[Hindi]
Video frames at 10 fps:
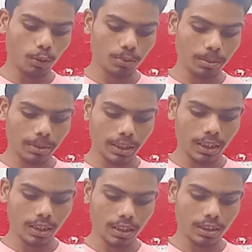वाले ऑप्शन पे
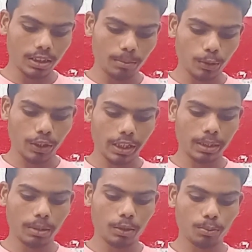क्लिक करना जैसे आप लोग
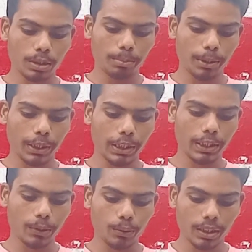ट्रेंडिंग वाले ऑप्शन पे
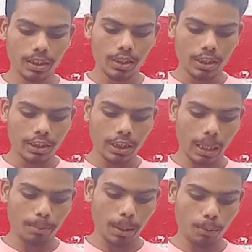क्लिक करोगे
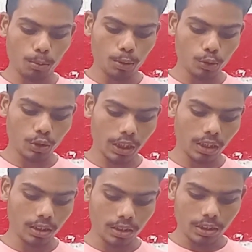यहाँ पे आपको बहुत
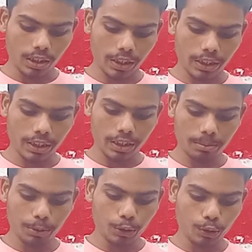सारा
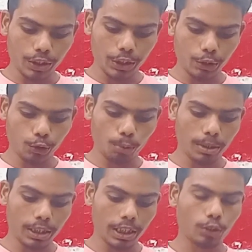ट्रेंडिंग वीडियो देखने को
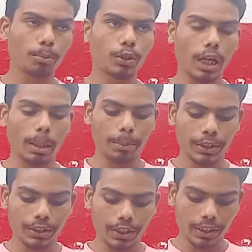मिल जाएगा तो आपको यहाँ पे
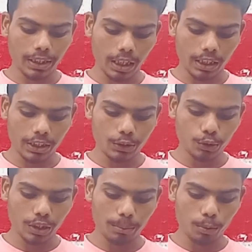एक ट्रिक लगानी है
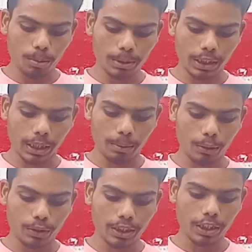जो कि आपको मैं बताने
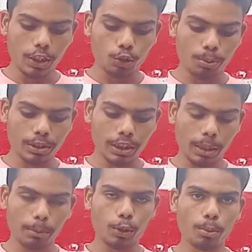वाला हूँ ठीक है तो फिर
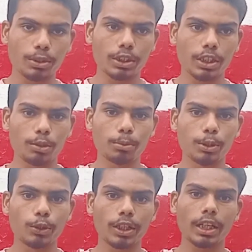अगर वीडियो पसंद आए तो
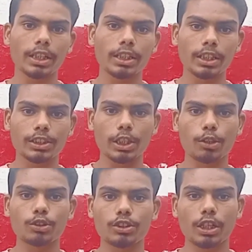वीडियो को एक लाइक करके चैनल
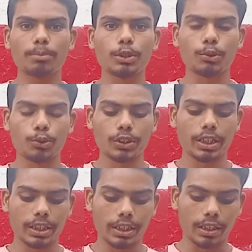को सब्सक्राइब जरूर
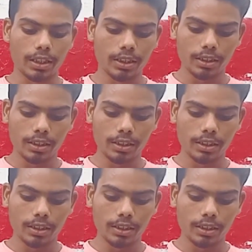से कर देना